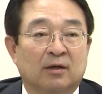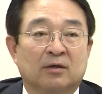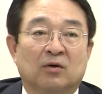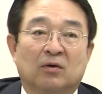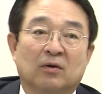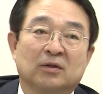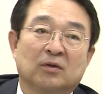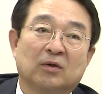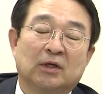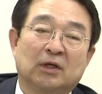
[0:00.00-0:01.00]

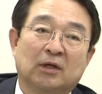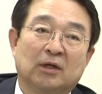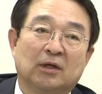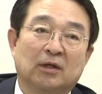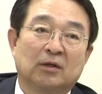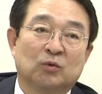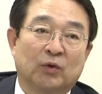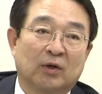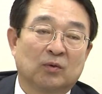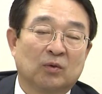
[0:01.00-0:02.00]
그래서
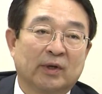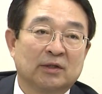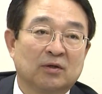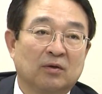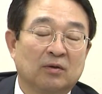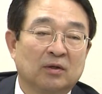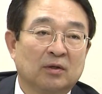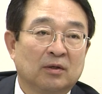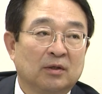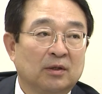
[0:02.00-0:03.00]
이조례를 통해서
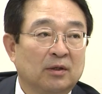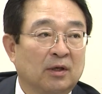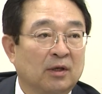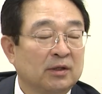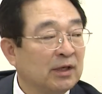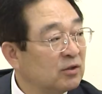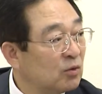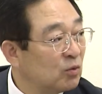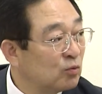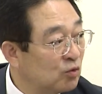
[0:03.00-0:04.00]
어,
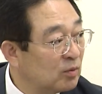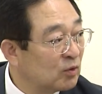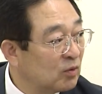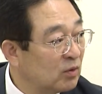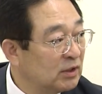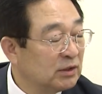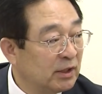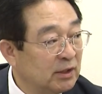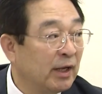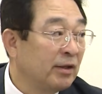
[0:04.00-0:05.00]
작년도 9월부터 이제
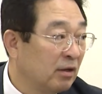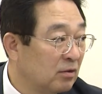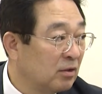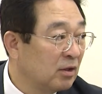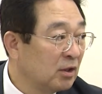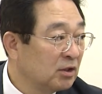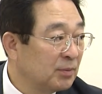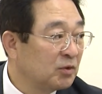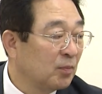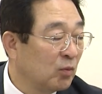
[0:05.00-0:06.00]
이 혜택을
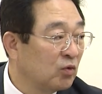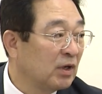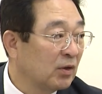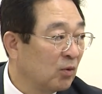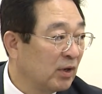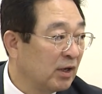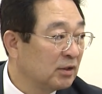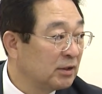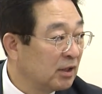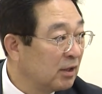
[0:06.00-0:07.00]
직접 보는 학교가
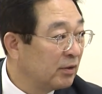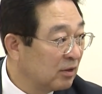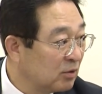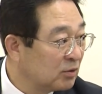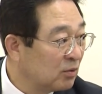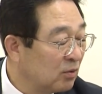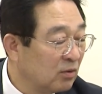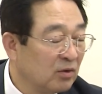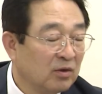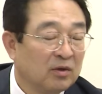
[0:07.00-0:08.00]
이제 생기게 된 거죠.
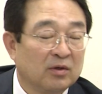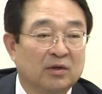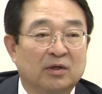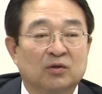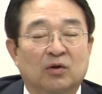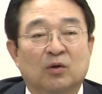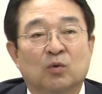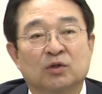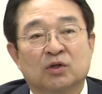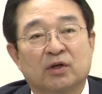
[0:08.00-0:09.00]
네. 그래서 저희
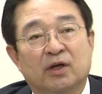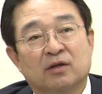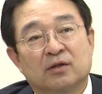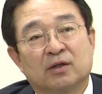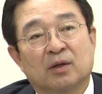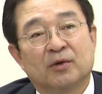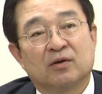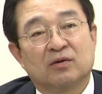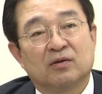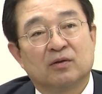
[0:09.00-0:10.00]
옥천에 예를
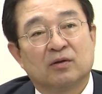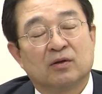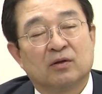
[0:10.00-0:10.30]
든다면은